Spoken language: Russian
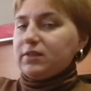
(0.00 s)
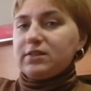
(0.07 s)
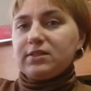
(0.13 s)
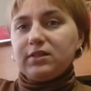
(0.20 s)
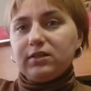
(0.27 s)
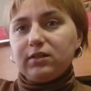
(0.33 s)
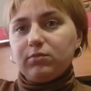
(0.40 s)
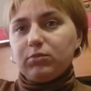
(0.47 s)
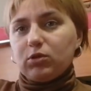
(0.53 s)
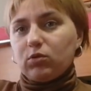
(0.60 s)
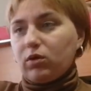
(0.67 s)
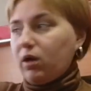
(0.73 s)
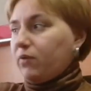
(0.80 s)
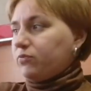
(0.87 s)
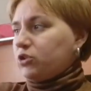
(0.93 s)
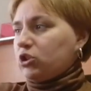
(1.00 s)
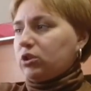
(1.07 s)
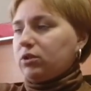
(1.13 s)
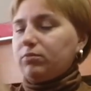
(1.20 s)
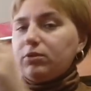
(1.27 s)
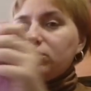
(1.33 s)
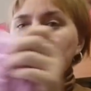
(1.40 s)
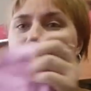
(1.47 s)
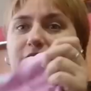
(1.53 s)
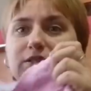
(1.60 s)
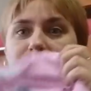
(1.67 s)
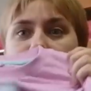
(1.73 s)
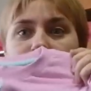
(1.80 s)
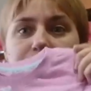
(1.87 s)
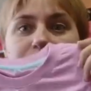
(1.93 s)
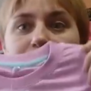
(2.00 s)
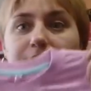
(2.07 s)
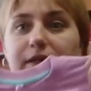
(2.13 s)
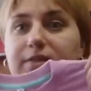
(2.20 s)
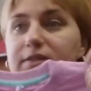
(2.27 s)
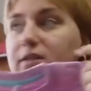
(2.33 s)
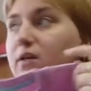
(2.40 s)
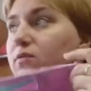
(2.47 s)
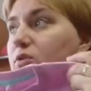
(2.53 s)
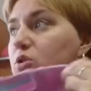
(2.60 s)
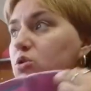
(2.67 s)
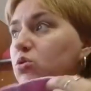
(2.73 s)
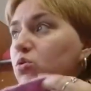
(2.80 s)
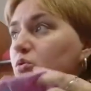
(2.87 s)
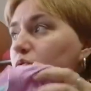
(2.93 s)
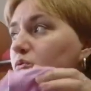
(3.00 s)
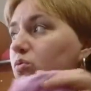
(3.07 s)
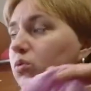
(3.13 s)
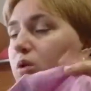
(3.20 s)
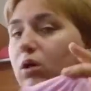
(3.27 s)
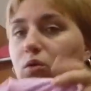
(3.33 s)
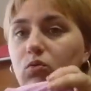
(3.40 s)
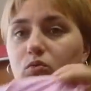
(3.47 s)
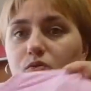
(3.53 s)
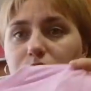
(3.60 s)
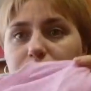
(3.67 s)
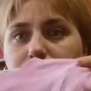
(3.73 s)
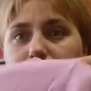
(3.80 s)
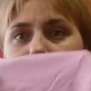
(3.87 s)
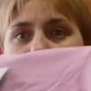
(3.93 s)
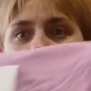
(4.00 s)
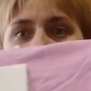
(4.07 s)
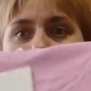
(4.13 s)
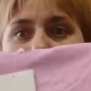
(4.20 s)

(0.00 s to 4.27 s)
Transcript: С длинными рукавчиками. Сейчас вот как раз на весну, на осень